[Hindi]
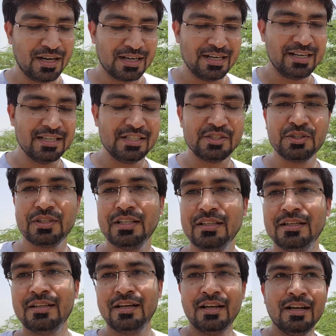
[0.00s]
आगे निकल चुके
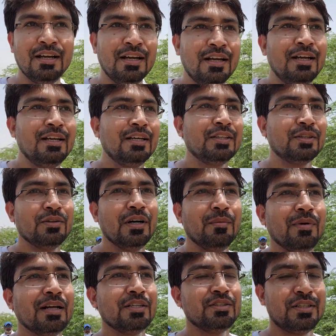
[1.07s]
हैं तो
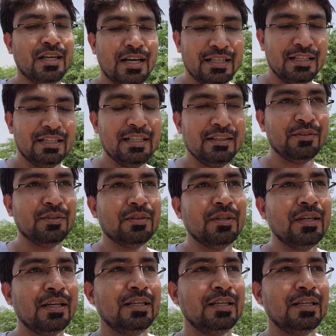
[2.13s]
हमारा जो टारगेट है वो